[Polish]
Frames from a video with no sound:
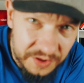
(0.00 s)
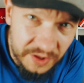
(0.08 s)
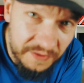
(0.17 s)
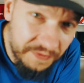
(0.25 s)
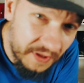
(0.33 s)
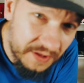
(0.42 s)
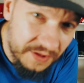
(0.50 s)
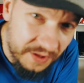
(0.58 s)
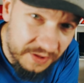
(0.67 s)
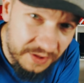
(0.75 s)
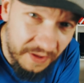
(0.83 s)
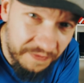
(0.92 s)
Jeżeli
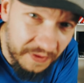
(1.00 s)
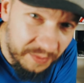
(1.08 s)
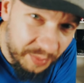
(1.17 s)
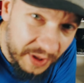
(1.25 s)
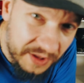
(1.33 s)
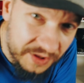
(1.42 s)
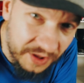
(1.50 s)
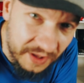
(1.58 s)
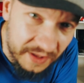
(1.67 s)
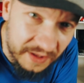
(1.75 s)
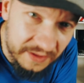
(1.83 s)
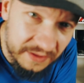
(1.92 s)
wejdziesz na
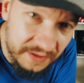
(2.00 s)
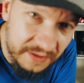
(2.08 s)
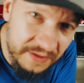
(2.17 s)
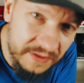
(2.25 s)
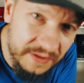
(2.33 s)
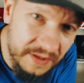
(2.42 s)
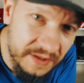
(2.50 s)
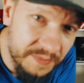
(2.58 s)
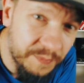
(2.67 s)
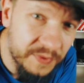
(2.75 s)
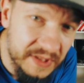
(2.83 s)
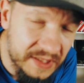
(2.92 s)
fanpage'a
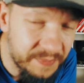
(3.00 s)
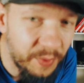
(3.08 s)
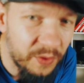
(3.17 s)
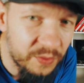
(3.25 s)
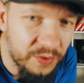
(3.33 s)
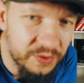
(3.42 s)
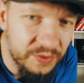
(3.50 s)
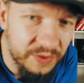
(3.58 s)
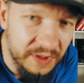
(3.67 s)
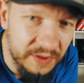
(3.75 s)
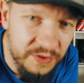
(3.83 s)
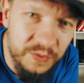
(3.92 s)
e, zespołu,
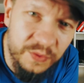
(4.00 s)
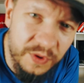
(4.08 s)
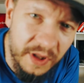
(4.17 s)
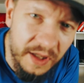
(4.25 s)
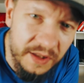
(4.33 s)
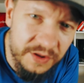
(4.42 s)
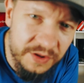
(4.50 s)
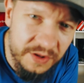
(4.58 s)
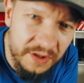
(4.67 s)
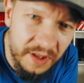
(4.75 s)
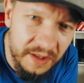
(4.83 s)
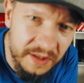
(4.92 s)
którego słuchasz,
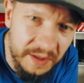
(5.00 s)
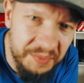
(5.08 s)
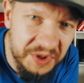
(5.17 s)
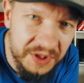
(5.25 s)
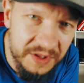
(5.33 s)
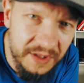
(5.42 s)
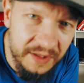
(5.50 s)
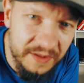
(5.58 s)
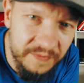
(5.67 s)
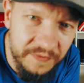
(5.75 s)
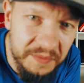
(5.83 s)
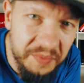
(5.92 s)
napiszesz na
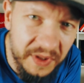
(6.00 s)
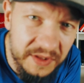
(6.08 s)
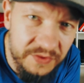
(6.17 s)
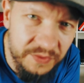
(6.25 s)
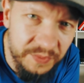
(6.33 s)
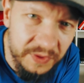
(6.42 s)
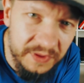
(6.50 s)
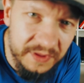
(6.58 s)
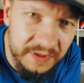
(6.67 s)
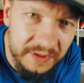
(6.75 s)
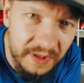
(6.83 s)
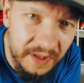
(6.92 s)
tym fanpage'u pod
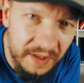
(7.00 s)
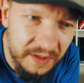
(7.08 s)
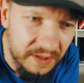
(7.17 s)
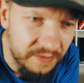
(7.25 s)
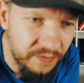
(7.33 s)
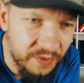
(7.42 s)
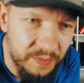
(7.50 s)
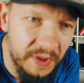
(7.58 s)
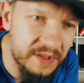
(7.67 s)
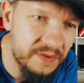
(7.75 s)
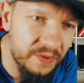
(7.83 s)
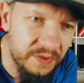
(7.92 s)

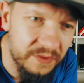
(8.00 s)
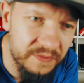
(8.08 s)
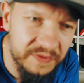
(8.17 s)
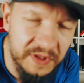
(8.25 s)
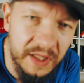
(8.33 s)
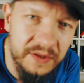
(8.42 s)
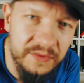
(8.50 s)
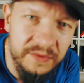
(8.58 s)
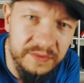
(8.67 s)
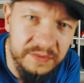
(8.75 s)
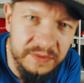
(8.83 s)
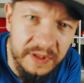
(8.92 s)
informacją o
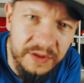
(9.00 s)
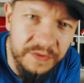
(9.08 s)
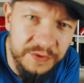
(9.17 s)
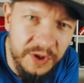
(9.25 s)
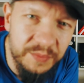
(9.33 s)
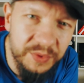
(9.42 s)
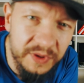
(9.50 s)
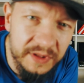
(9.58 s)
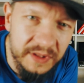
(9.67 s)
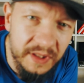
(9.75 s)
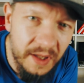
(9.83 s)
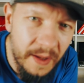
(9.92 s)
wydaniu najnowszej
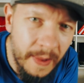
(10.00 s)
płyty,